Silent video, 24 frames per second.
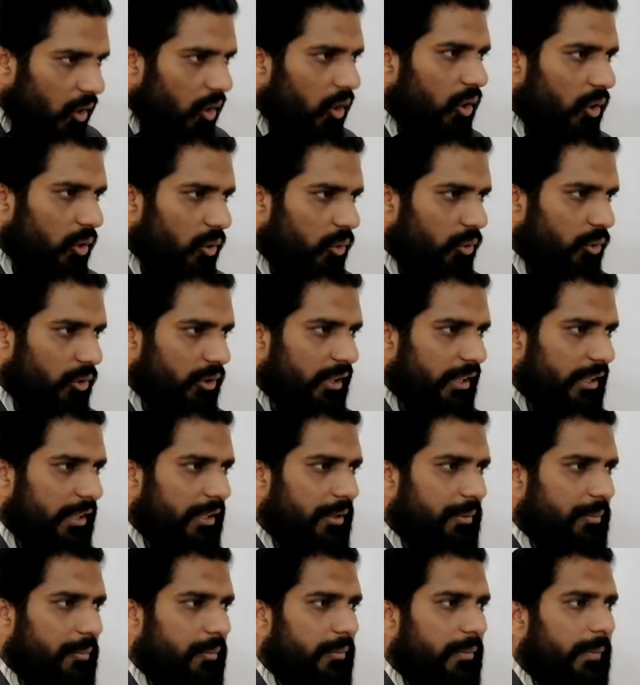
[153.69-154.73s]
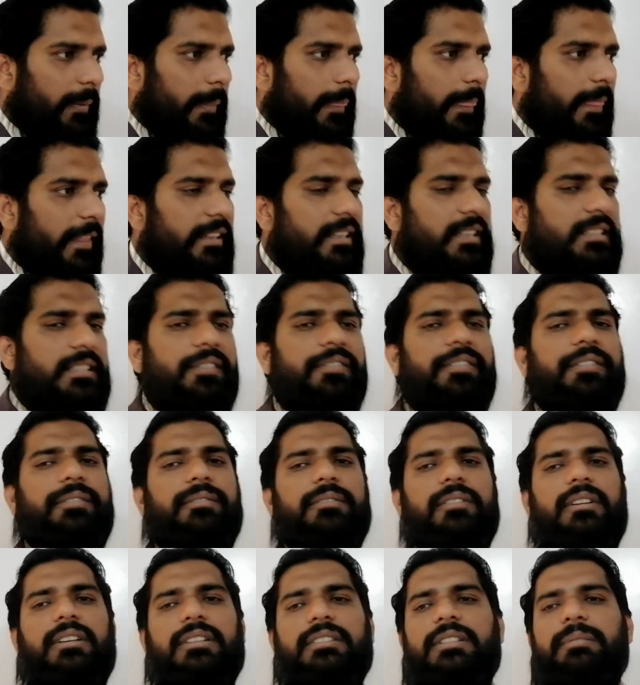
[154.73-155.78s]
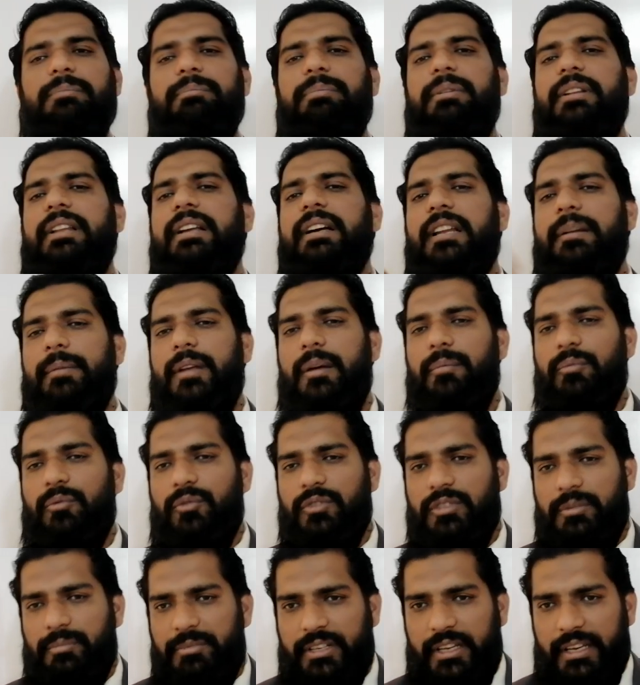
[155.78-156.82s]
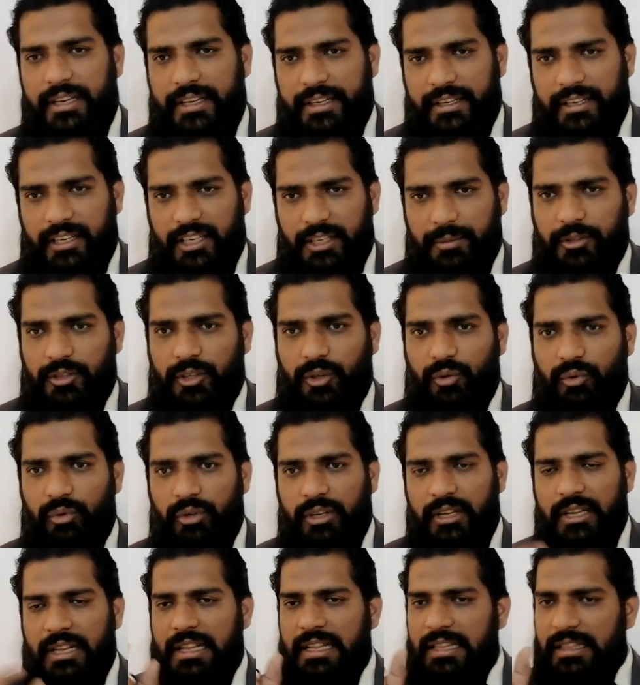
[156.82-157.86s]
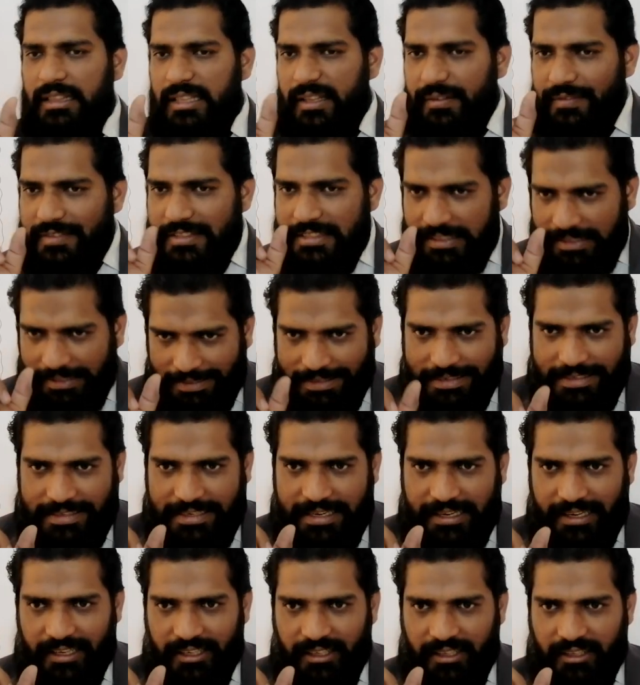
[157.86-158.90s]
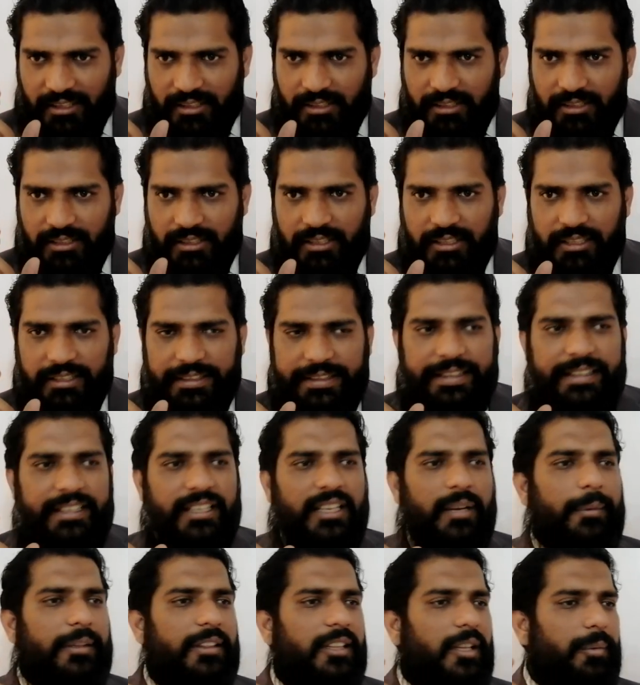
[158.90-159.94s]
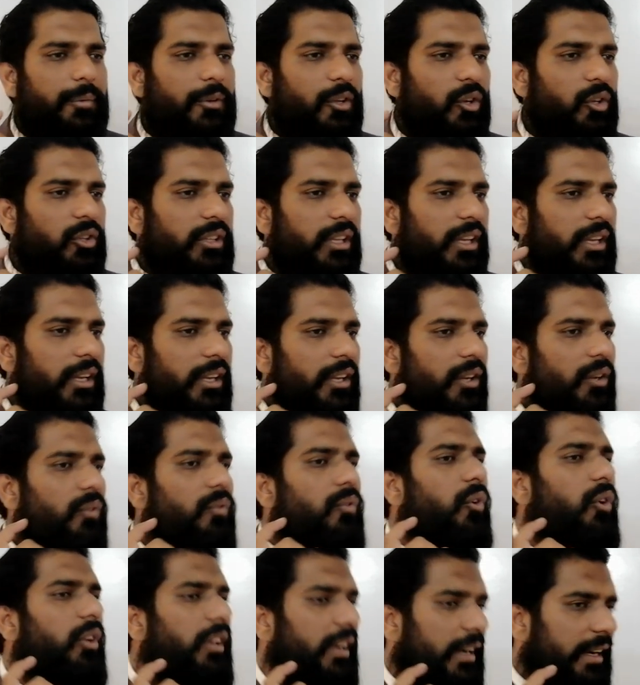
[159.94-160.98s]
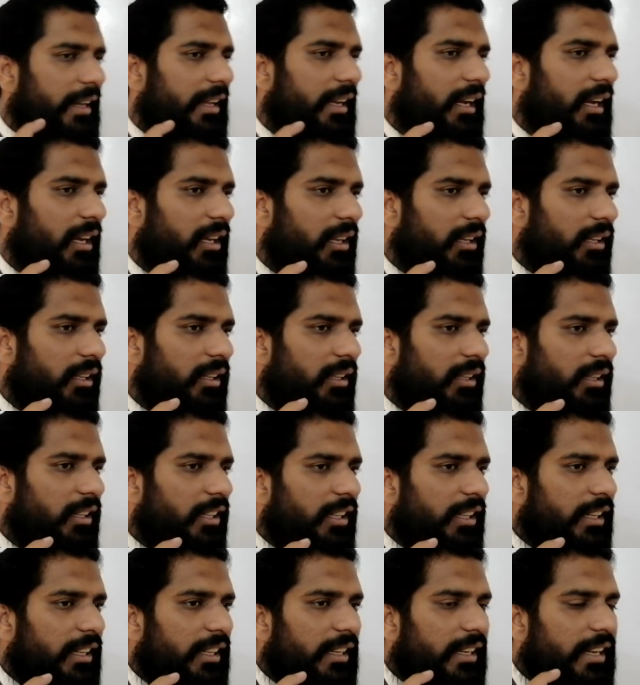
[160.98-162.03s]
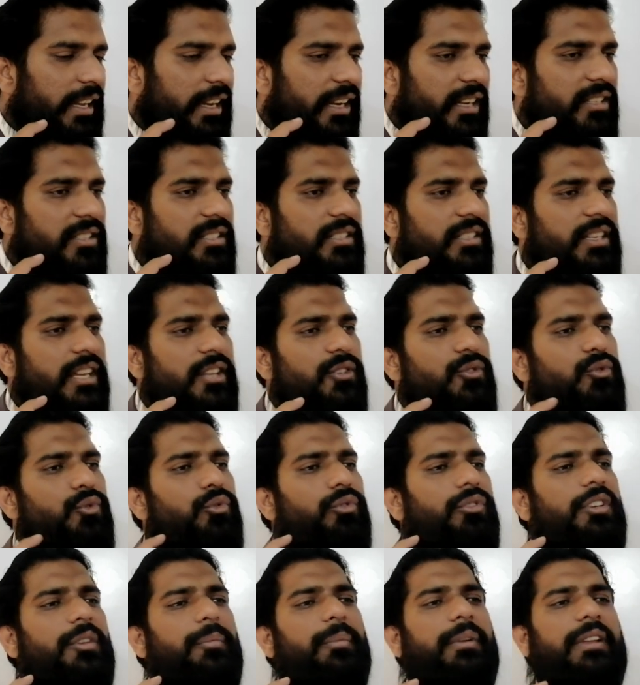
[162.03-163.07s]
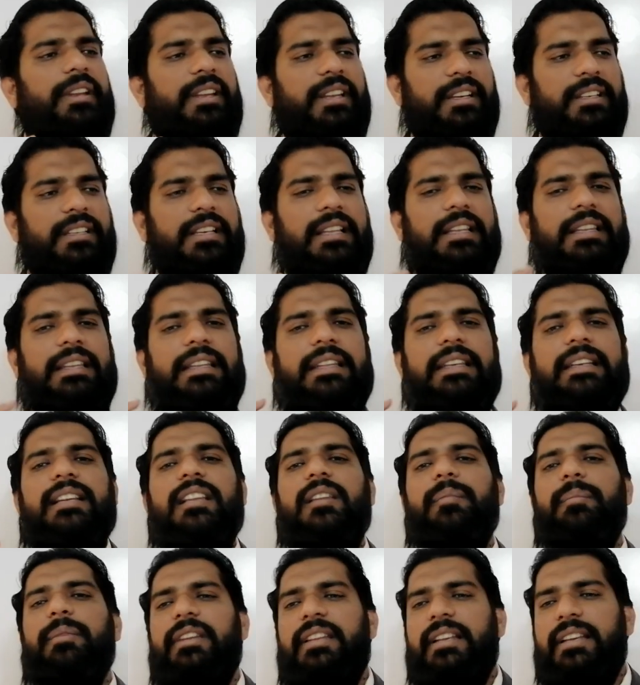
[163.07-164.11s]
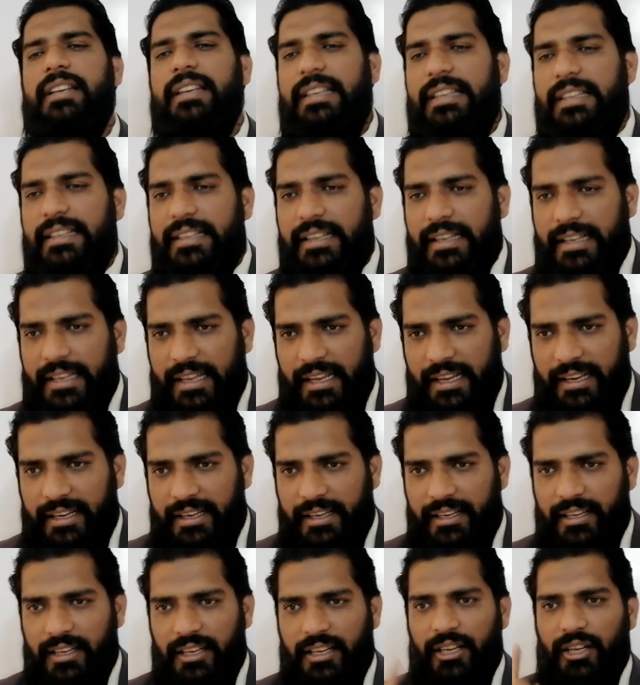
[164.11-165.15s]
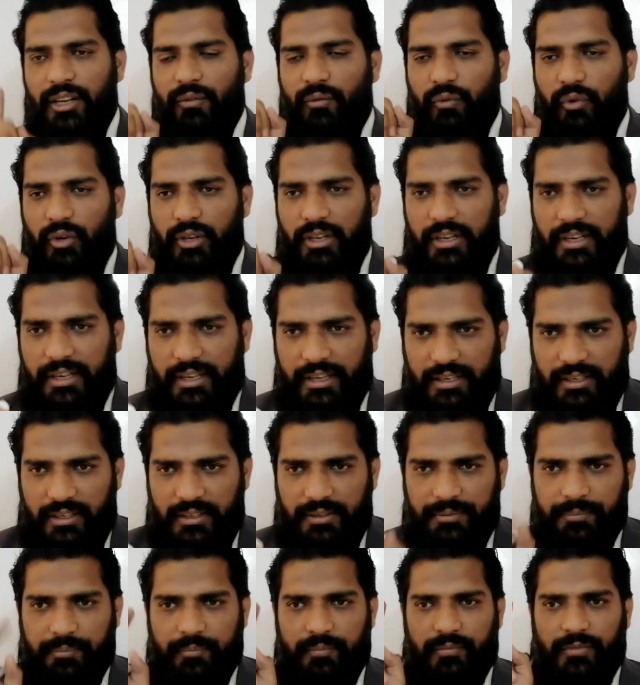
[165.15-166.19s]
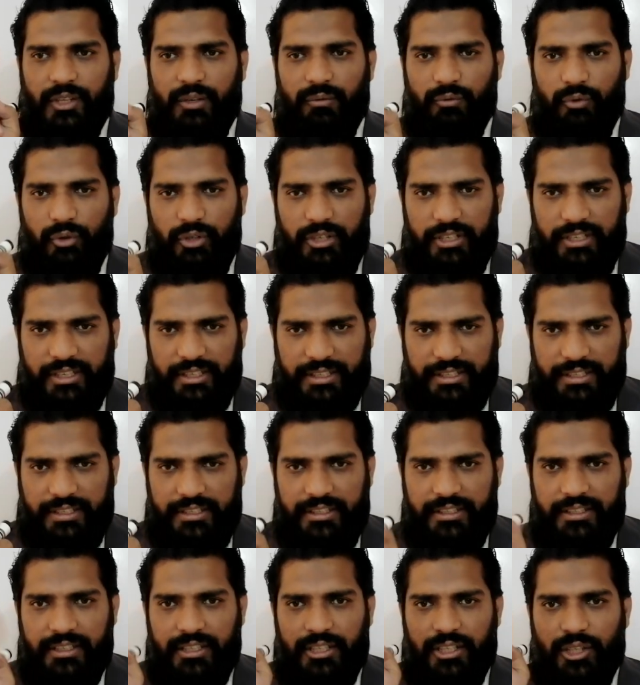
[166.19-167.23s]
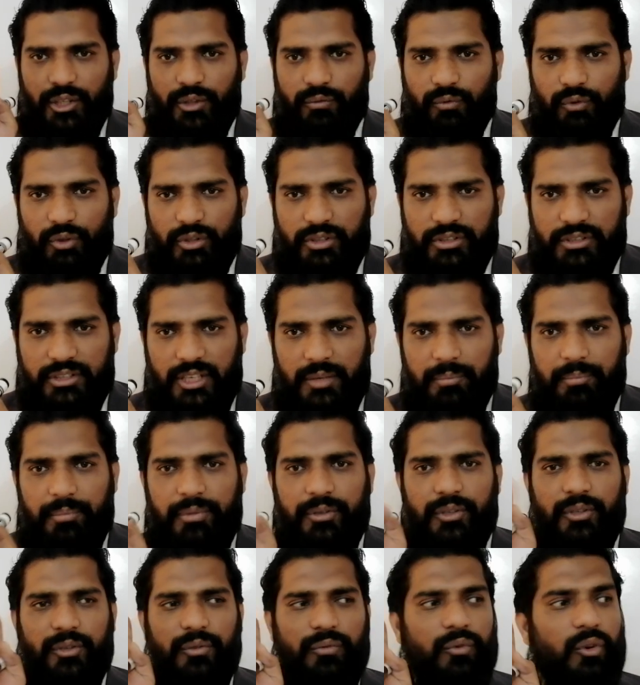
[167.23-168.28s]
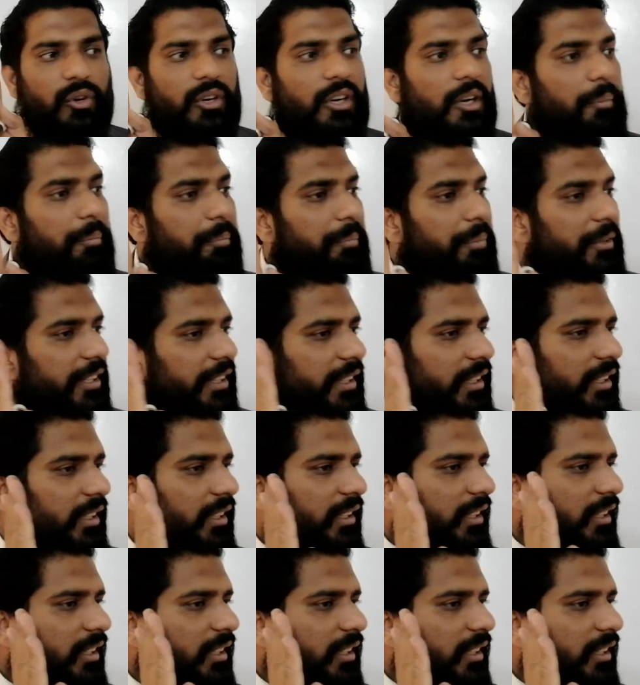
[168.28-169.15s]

और होता है जैसे सिंपल अगर मैं आपको समझाने के लिए बताऊँ लफ्ज़ ही है ना ही का मतलब क्या होता है वो लड़का लेकिन स्टेचूटरी मीनिंग या लीगल मीनिंग ही का क्या है वो लड़का वो लड़की वो सब वो कंपनी